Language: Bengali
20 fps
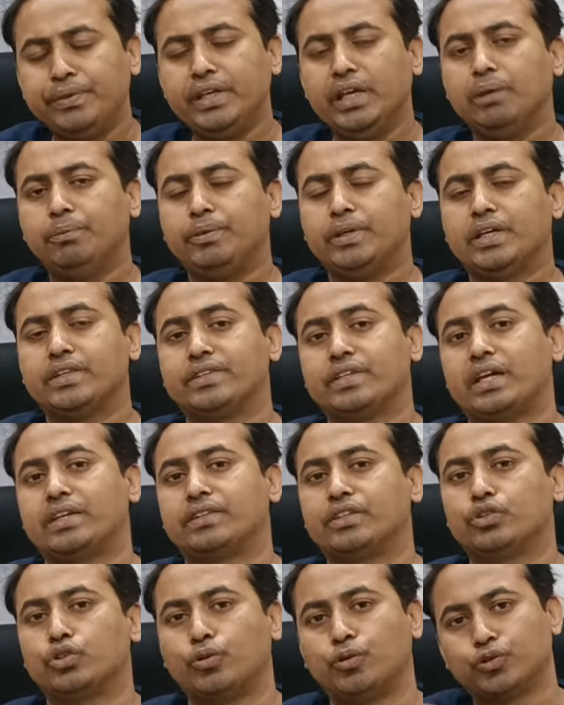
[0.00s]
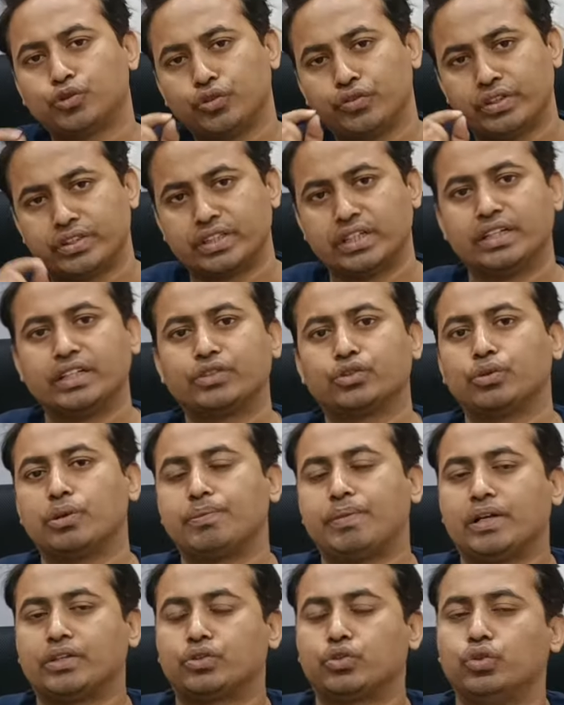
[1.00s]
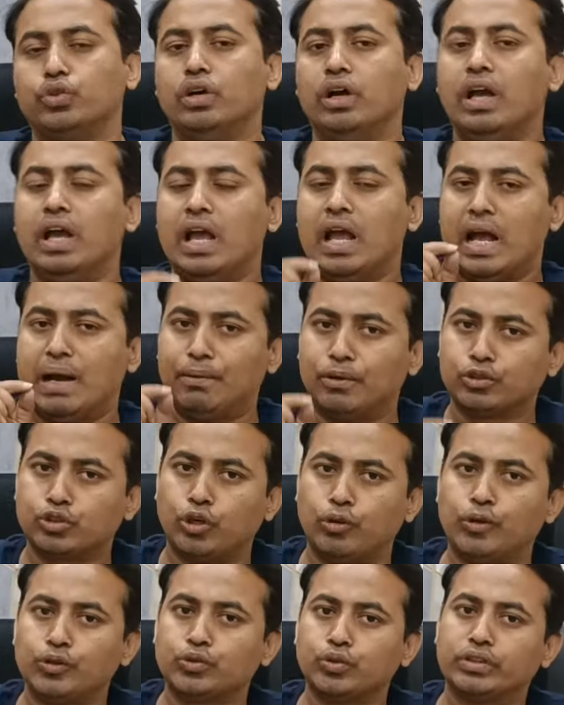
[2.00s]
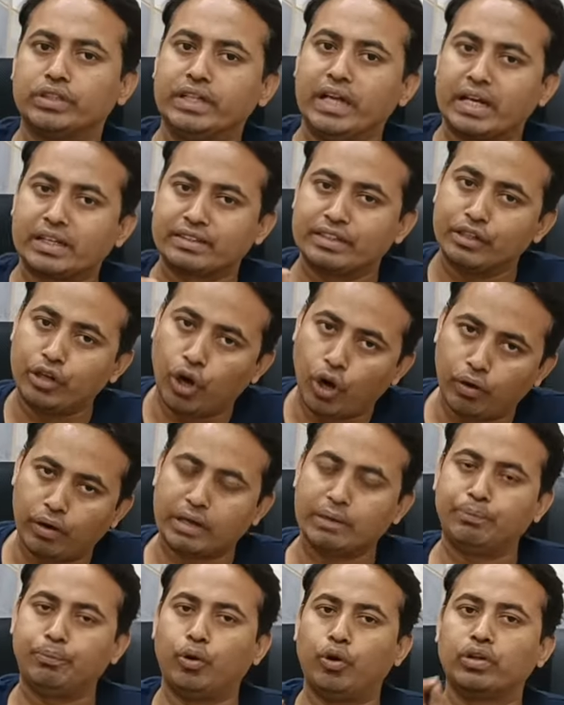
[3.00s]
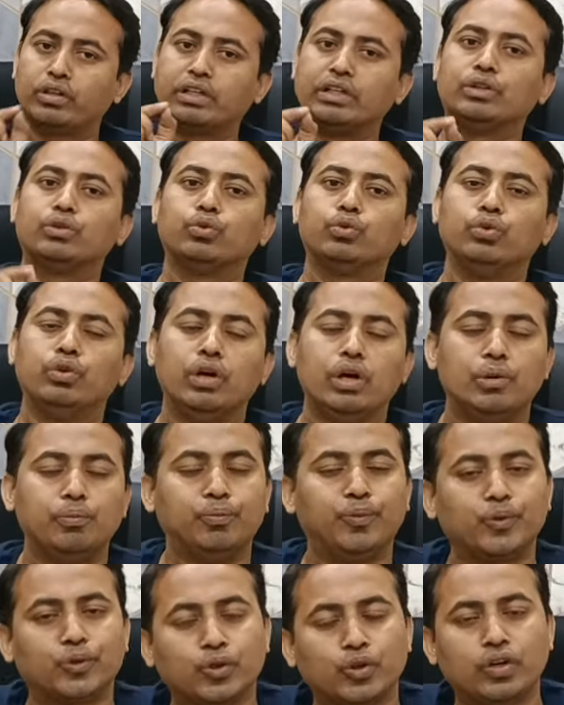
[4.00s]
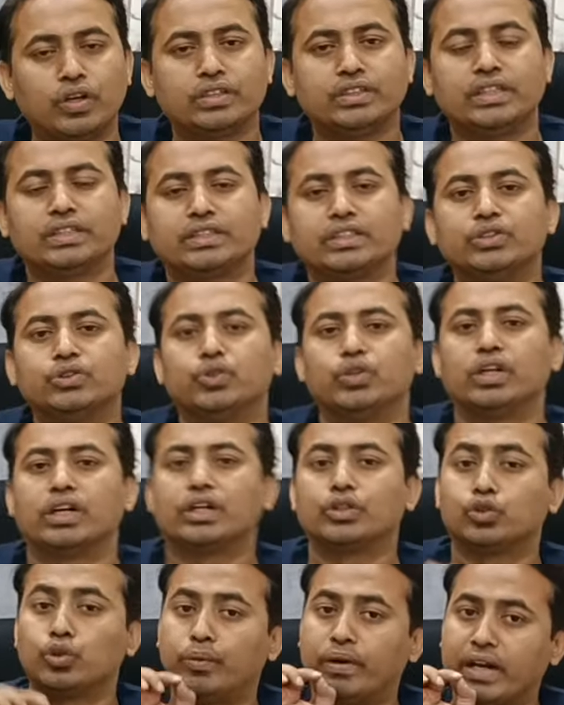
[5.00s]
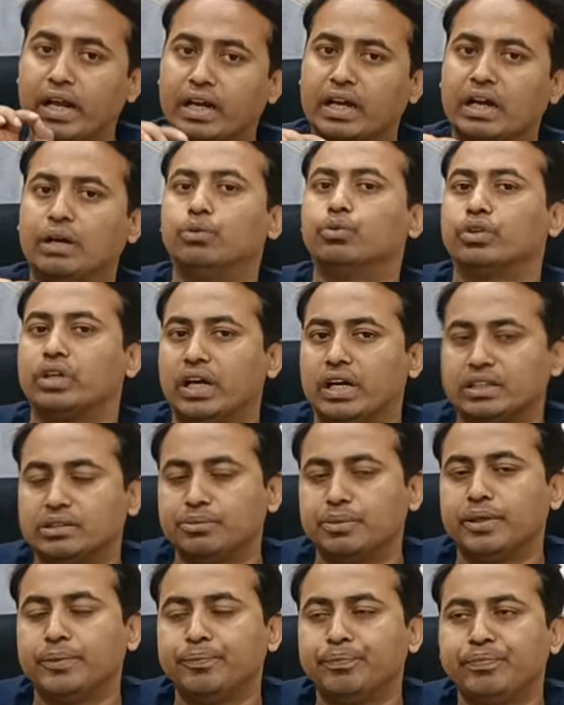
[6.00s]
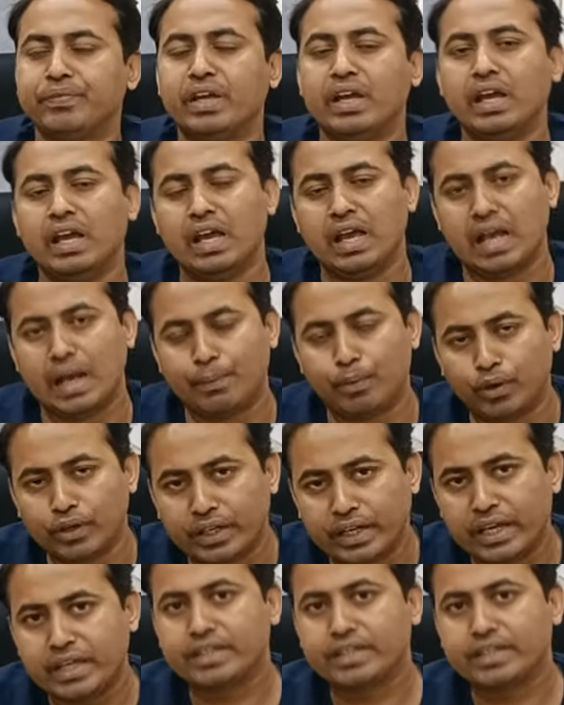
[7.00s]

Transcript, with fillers: পিএফ সমস্ত ফ্যাসিলিটিস তুমি পাচ্ছ এবং সমস্ত ডিরেকশন হওয়ার পর কিন্তু পনেরো হাজার তিনশো টাকা তোমার অ্যাকাউন্টে আসবে এবং